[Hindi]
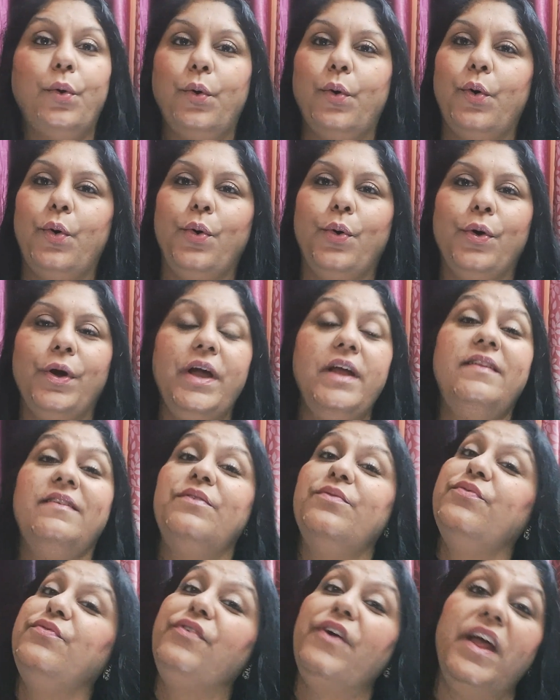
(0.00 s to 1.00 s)
ओह
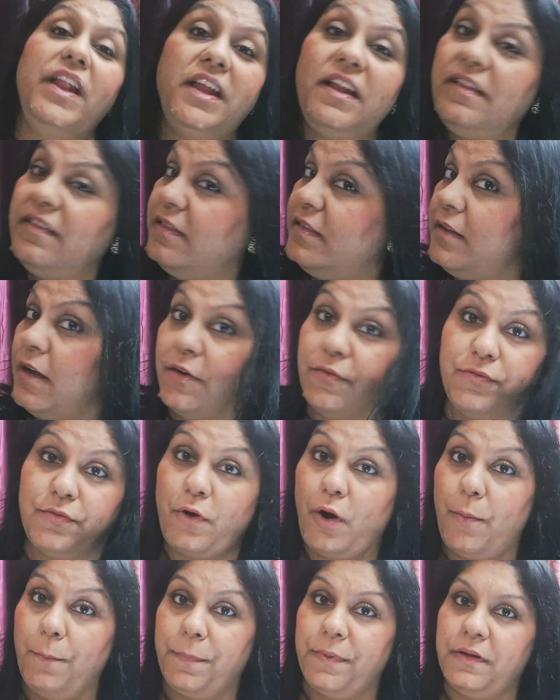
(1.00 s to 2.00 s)
इट्स वेरी टफ
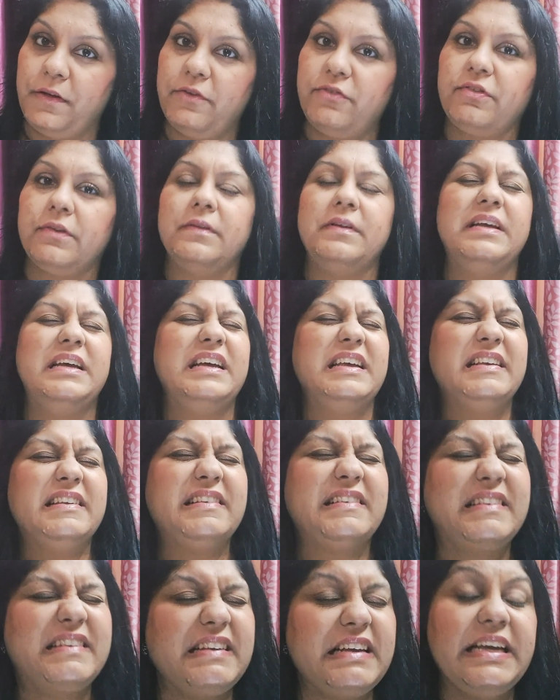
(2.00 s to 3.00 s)
कॉम्पिटिशन
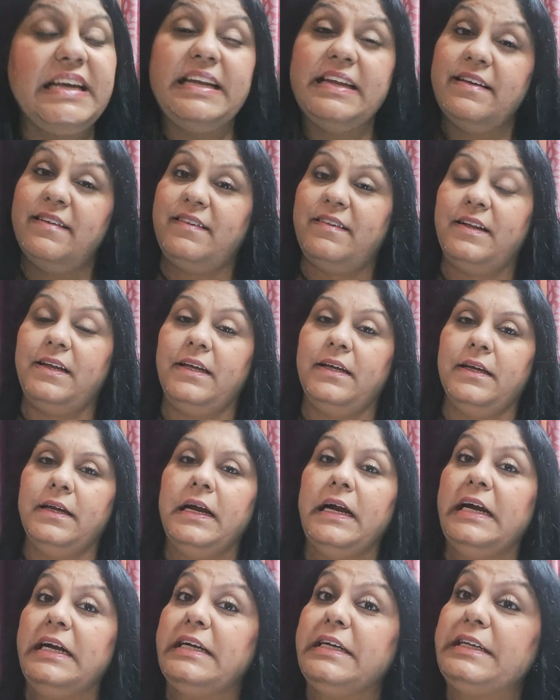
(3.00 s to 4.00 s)
सीरियसली
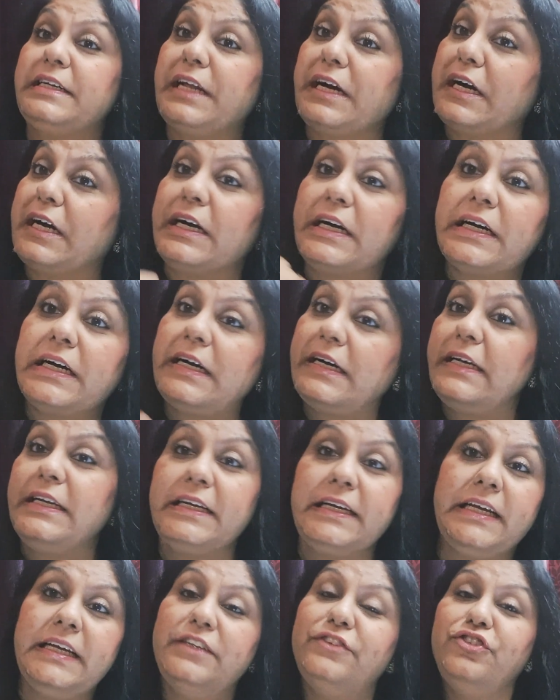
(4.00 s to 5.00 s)
टक्कर
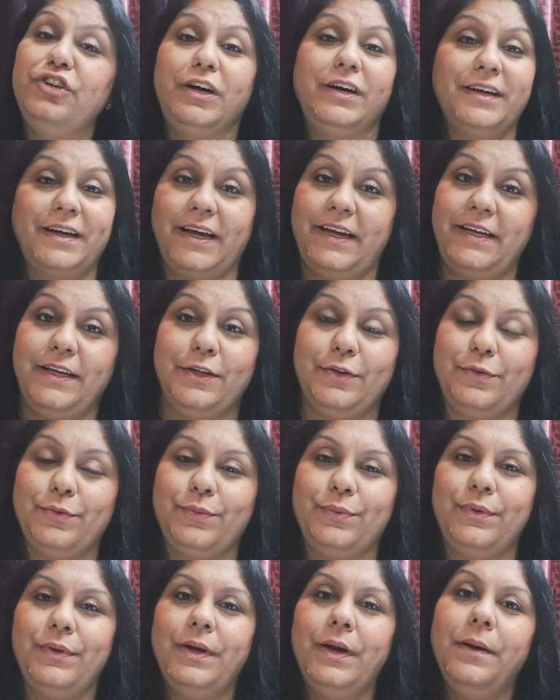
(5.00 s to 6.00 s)
की जंग है ये
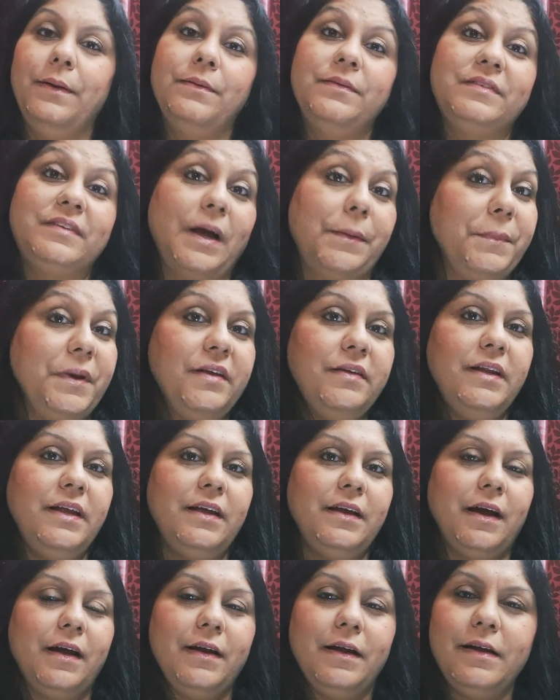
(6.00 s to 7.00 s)
तो समझ
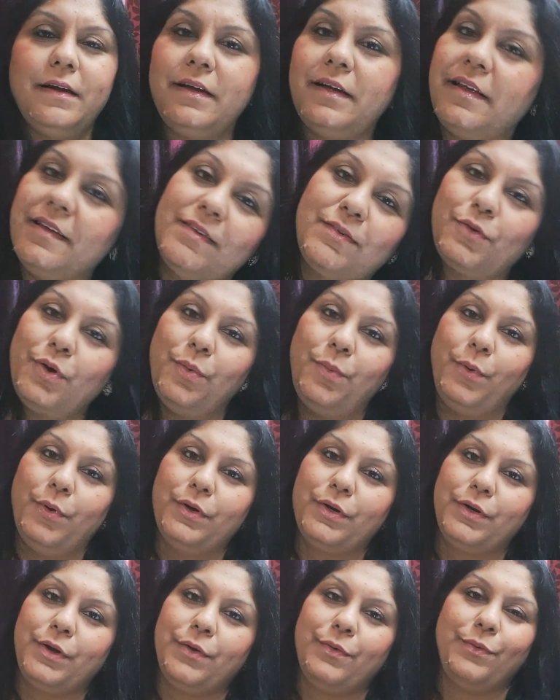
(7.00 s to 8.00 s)
नहीं आ रहा किसको
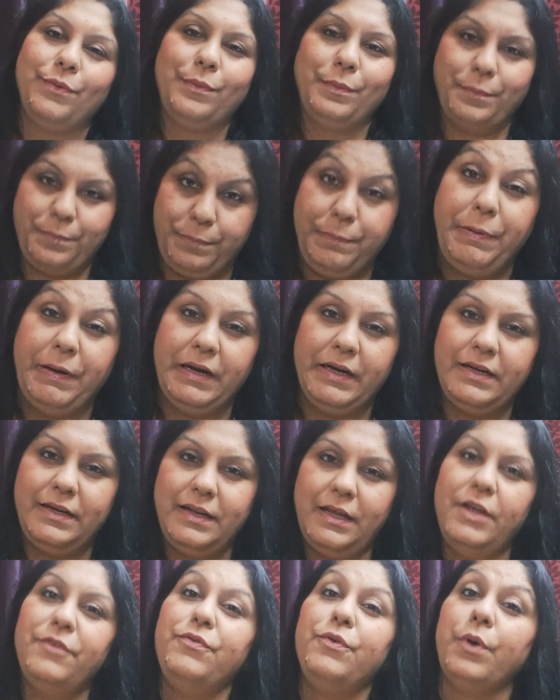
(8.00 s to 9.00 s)
वोट करूं
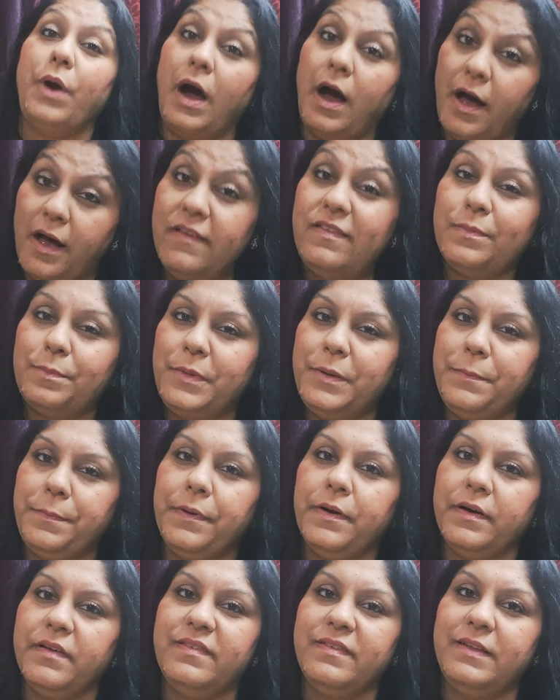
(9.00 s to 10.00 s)
बट इफ़ यू आस्क मी
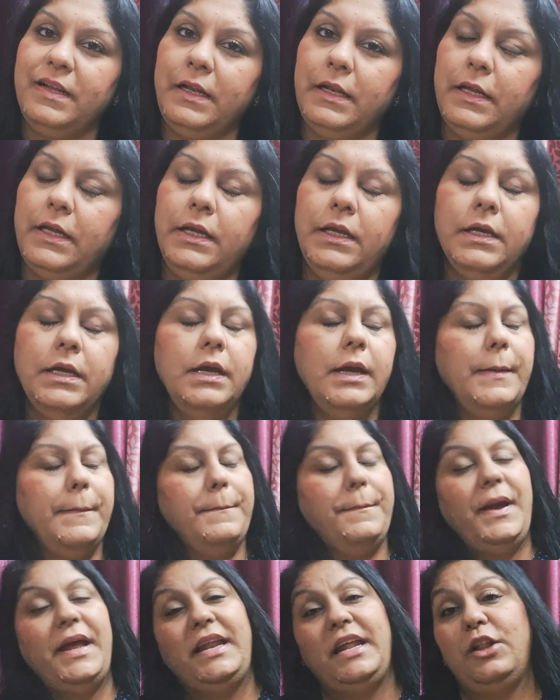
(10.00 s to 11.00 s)
पर्सनली
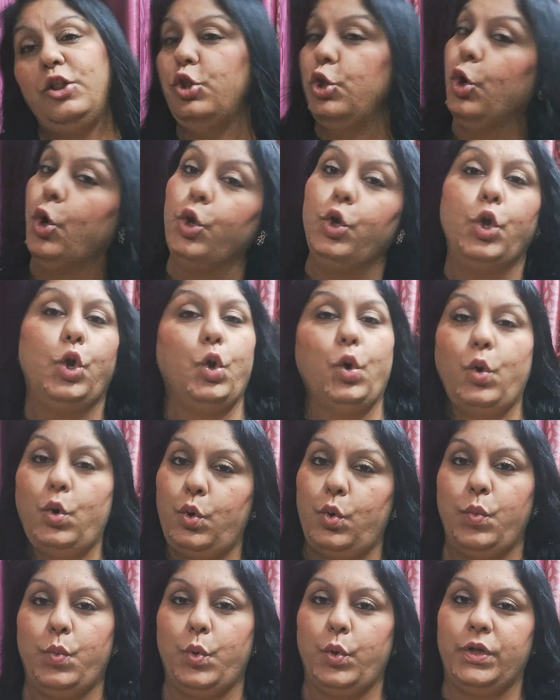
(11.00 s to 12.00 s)
मैंने दोनों
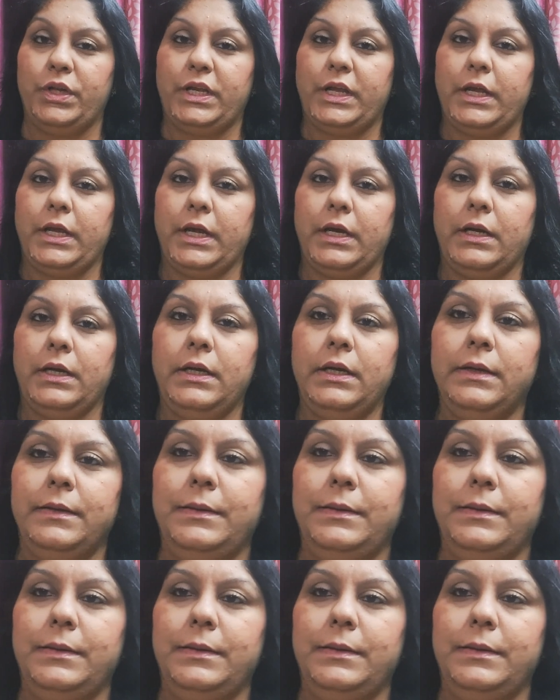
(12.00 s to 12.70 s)
लोगों को वोट किया